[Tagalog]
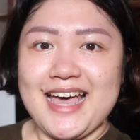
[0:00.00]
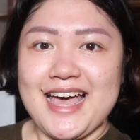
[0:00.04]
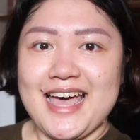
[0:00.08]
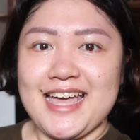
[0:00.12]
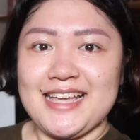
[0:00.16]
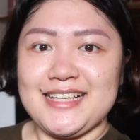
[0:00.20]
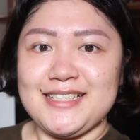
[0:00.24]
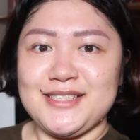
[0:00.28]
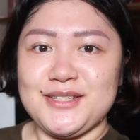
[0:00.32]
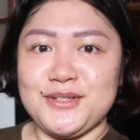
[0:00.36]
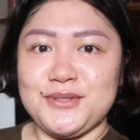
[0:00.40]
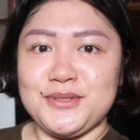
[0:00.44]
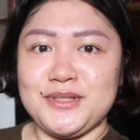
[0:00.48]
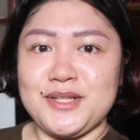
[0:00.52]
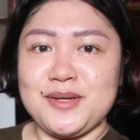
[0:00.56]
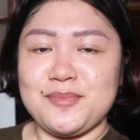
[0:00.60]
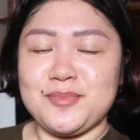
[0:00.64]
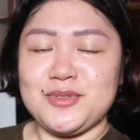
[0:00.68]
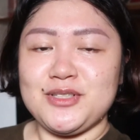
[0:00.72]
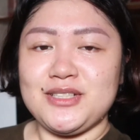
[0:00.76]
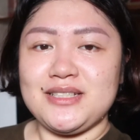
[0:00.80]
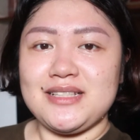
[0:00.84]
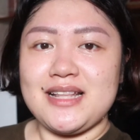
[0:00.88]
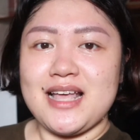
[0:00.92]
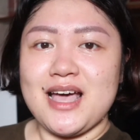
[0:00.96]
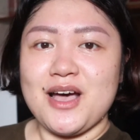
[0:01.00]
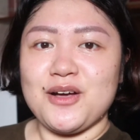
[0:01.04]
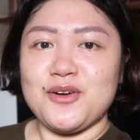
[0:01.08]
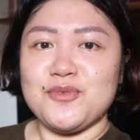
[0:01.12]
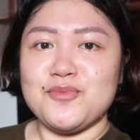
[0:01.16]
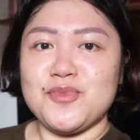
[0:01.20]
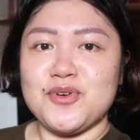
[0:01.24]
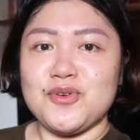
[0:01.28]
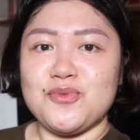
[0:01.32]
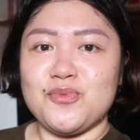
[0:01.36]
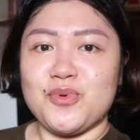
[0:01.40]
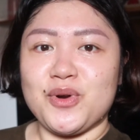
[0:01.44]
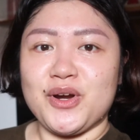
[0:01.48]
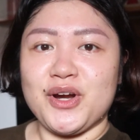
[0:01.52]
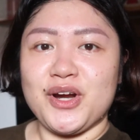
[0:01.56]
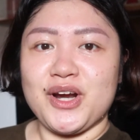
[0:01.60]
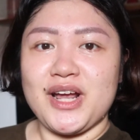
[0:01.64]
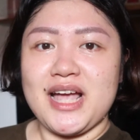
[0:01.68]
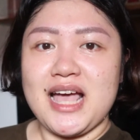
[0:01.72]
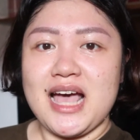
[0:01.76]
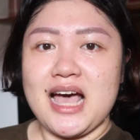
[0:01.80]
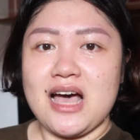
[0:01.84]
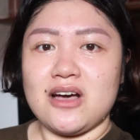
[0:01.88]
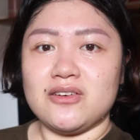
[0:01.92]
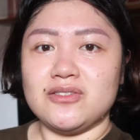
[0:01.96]
guys! So, tapos na ako
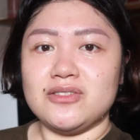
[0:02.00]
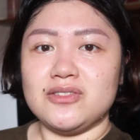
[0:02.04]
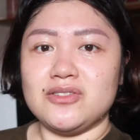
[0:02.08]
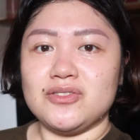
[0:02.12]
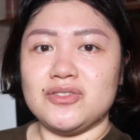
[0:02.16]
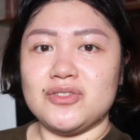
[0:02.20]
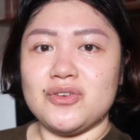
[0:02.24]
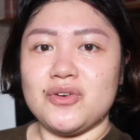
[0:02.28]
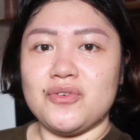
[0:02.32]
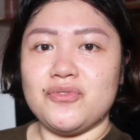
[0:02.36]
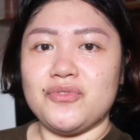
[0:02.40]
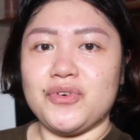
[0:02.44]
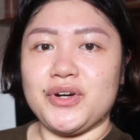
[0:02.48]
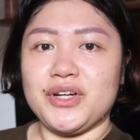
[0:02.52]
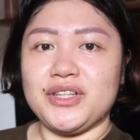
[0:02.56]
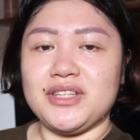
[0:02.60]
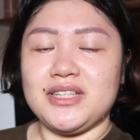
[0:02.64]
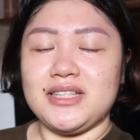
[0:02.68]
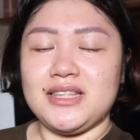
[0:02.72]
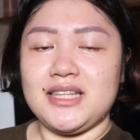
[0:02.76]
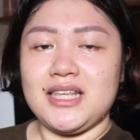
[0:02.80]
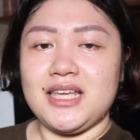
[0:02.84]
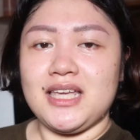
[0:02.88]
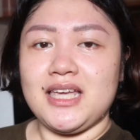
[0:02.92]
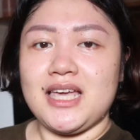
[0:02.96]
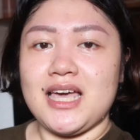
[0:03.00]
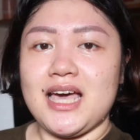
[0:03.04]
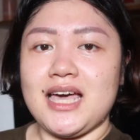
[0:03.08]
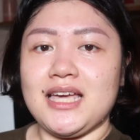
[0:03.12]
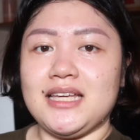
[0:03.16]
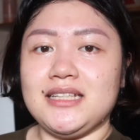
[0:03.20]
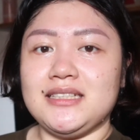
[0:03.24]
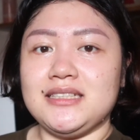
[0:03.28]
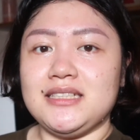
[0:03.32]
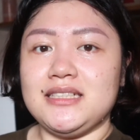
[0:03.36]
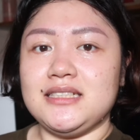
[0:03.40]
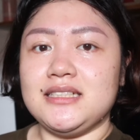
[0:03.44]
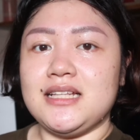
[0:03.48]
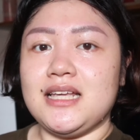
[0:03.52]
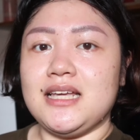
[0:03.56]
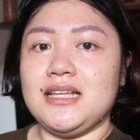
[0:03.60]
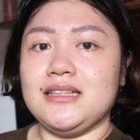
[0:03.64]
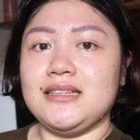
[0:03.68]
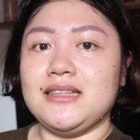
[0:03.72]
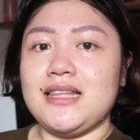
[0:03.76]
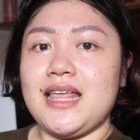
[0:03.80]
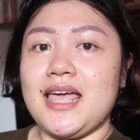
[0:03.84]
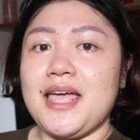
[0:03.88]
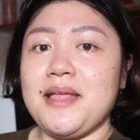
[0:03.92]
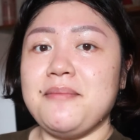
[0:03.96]
mag-workout. So, for today, I did a
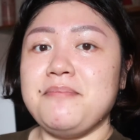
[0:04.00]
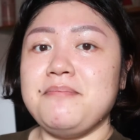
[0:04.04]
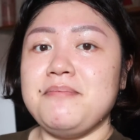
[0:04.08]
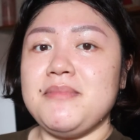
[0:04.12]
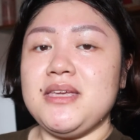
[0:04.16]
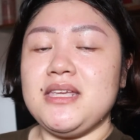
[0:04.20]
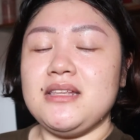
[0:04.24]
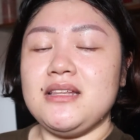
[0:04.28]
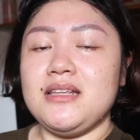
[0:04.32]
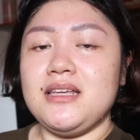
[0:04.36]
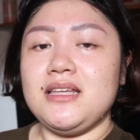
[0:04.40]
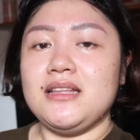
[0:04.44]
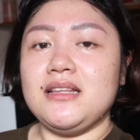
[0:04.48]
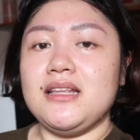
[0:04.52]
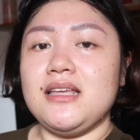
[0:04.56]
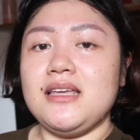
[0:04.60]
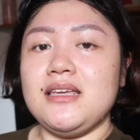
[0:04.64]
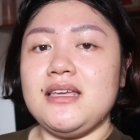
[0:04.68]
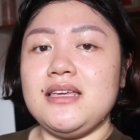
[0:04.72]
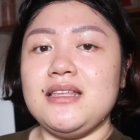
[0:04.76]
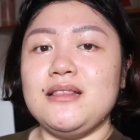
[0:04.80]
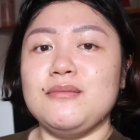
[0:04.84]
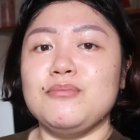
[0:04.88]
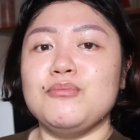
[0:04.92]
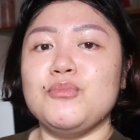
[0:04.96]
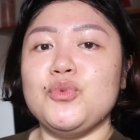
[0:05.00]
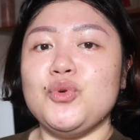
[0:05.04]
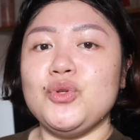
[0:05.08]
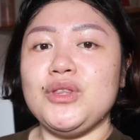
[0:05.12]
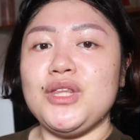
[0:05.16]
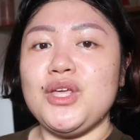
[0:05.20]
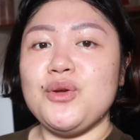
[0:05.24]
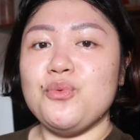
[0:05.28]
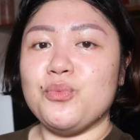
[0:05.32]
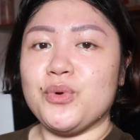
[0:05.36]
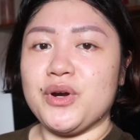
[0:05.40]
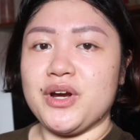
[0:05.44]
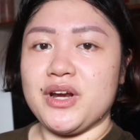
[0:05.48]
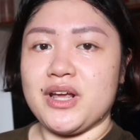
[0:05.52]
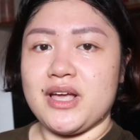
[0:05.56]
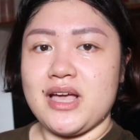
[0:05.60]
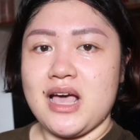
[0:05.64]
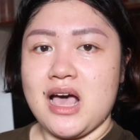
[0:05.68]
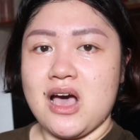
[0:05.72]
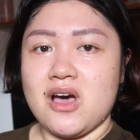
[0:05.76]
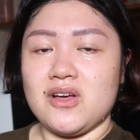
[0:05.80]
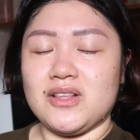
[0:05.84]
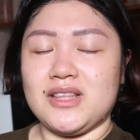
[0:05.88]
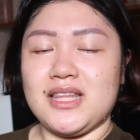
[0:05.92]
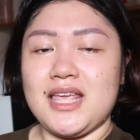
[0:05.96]
10-minute heat booty
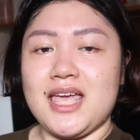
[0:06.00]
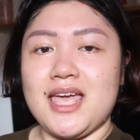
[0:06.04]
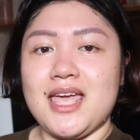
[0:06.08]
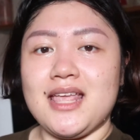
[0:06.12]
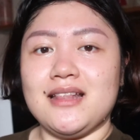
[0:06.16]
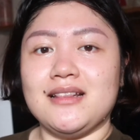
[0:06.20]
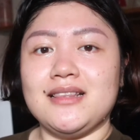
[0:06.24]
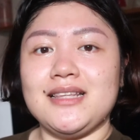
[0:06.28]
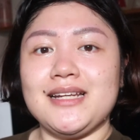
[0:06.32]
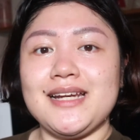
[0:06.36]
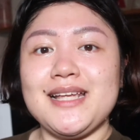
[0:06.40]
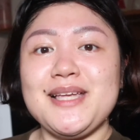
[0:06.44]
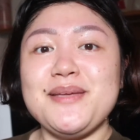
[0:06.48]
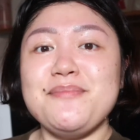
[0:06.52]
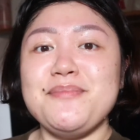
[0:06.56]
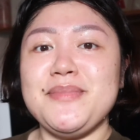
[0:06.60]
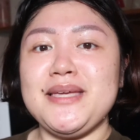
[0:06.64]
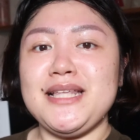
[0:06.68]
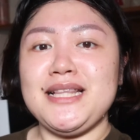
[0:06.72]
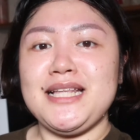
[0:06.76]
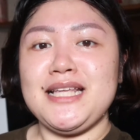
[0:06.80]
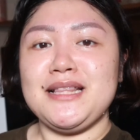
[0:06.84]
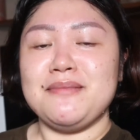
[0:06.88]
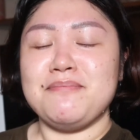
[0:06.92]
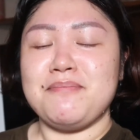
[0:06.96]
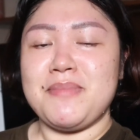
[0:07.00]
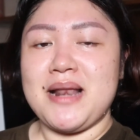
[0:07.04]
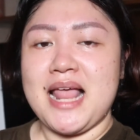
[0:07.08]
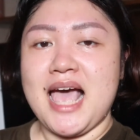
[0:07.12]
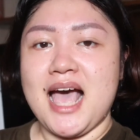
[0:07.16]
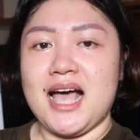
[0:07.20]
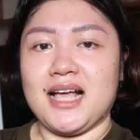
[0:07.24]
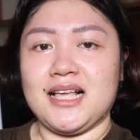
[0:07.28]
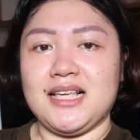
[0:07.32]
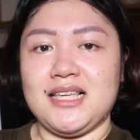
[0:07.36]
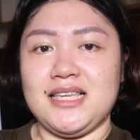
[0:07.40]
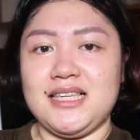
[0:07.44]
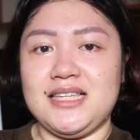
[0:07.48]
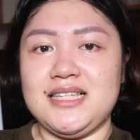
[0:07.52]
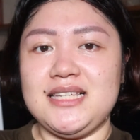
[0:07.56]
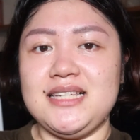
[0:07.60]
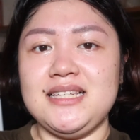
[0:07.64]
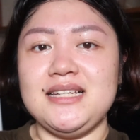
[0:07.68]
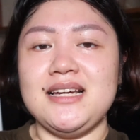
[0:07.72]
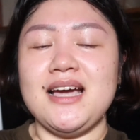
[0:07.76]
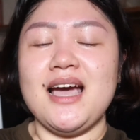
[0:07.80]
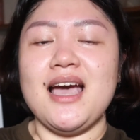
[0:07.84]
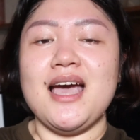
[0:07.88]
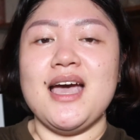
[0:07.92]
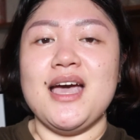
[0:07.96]
workout and 3-minute
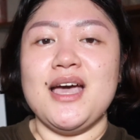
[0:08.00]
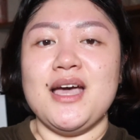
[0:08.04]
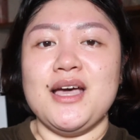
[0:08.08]
planking.